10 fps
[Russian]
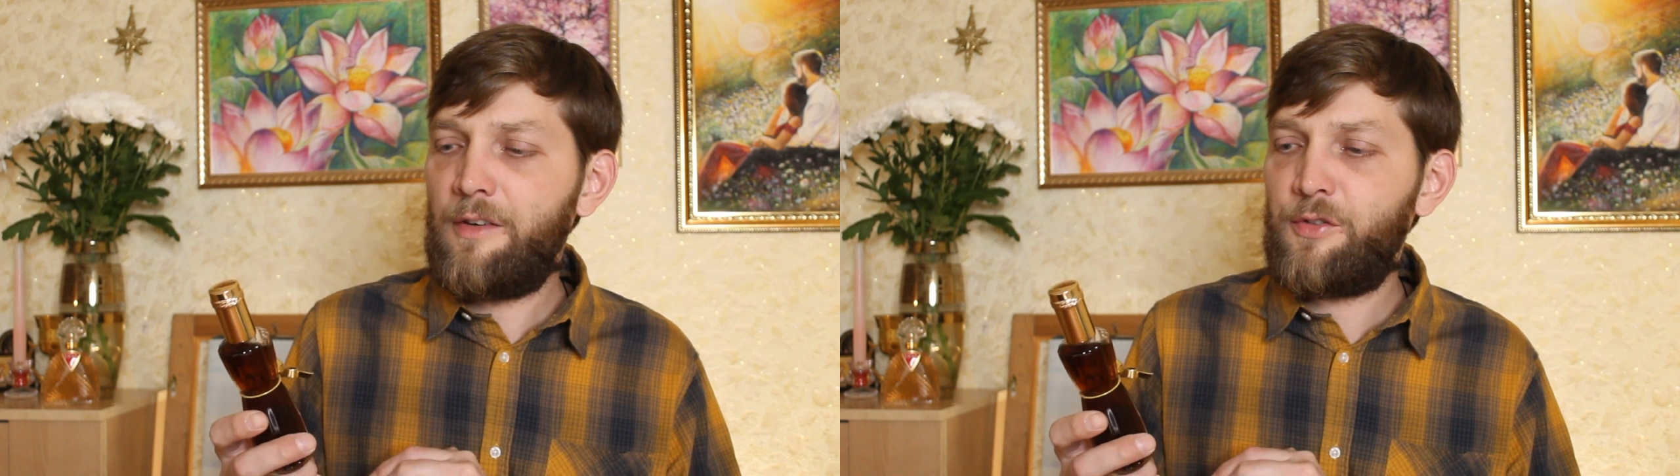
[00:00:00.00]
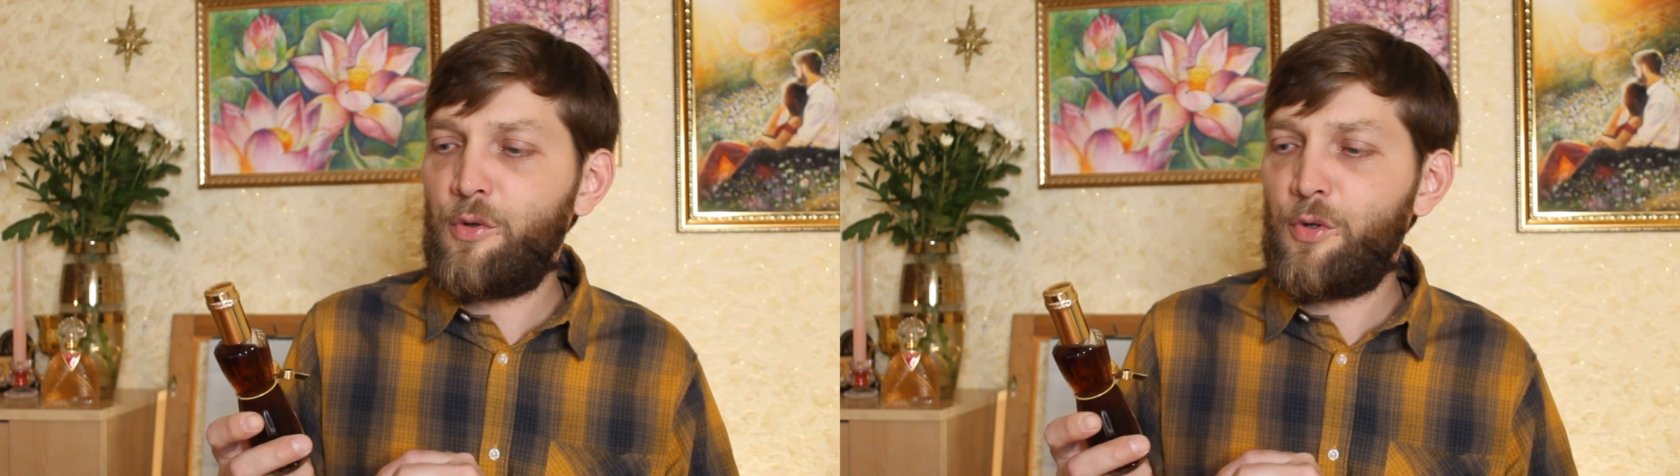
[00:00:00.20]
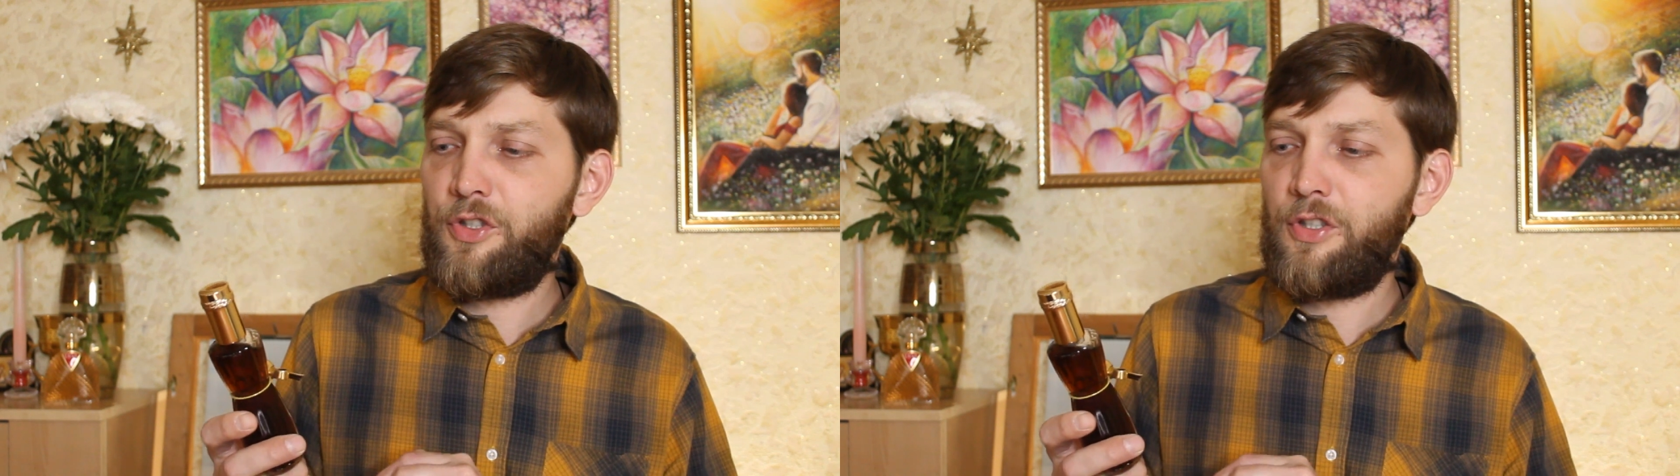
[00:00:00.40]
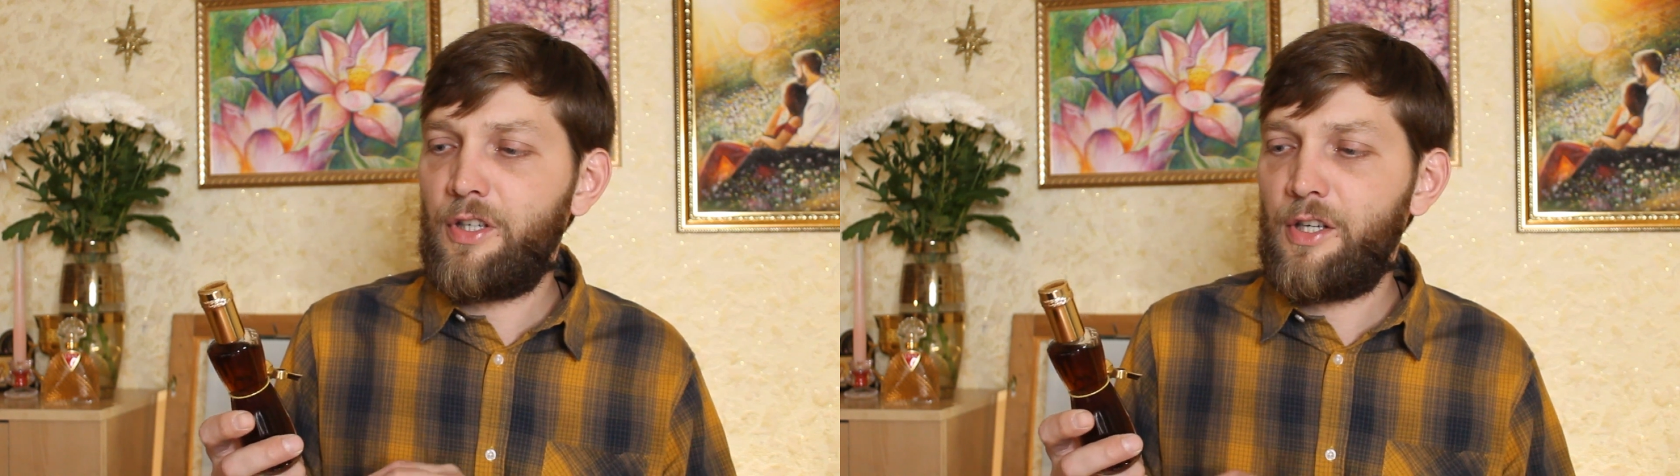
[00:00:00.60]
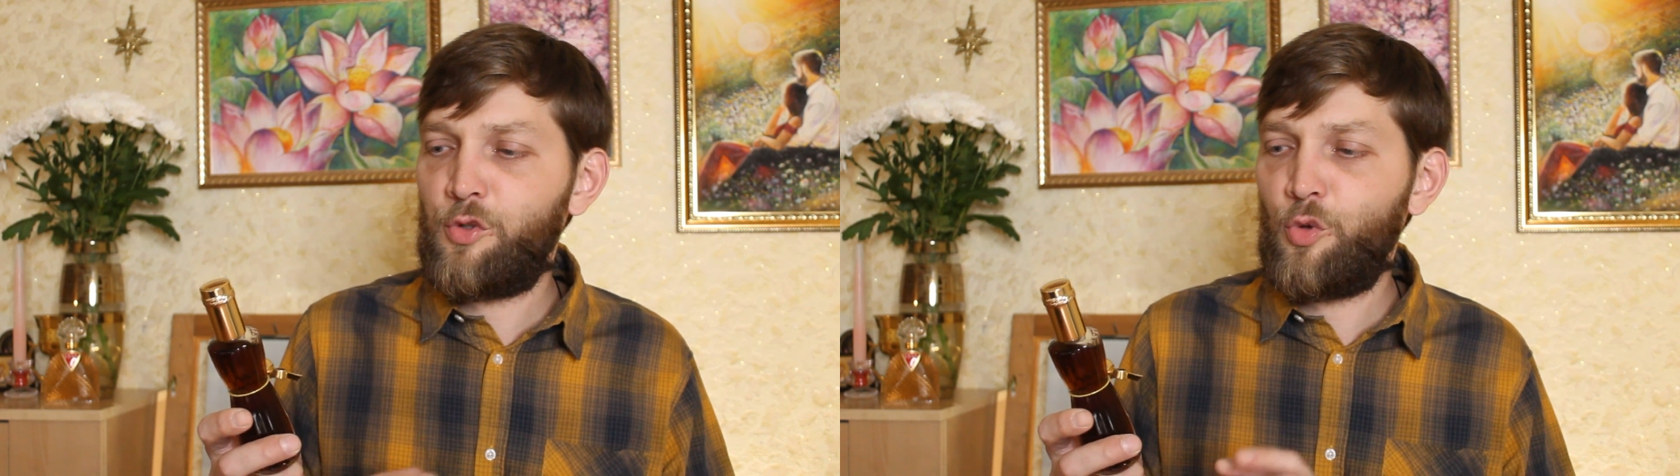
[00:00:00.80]
все очень
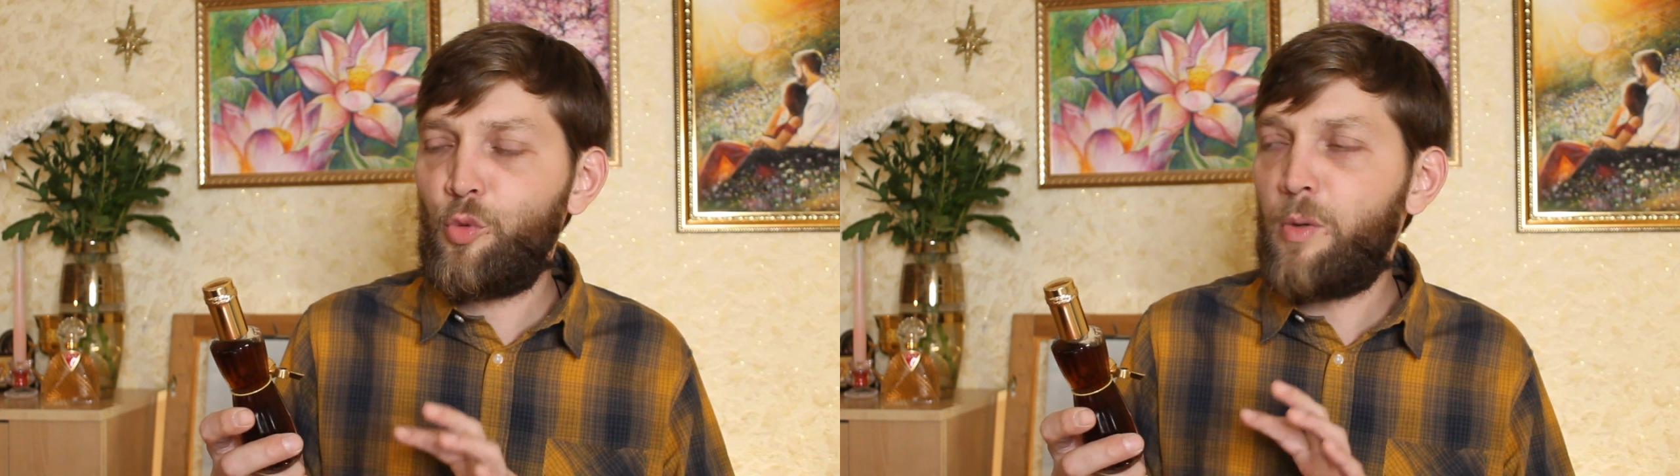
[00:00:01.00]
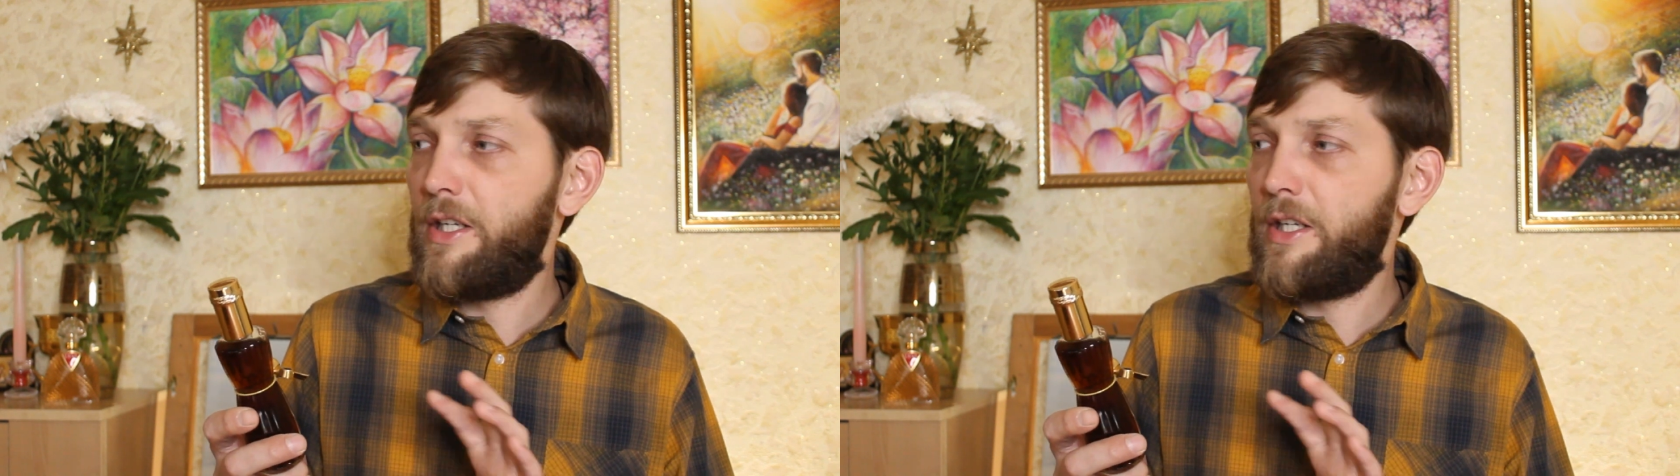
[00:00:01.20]
э, сугубо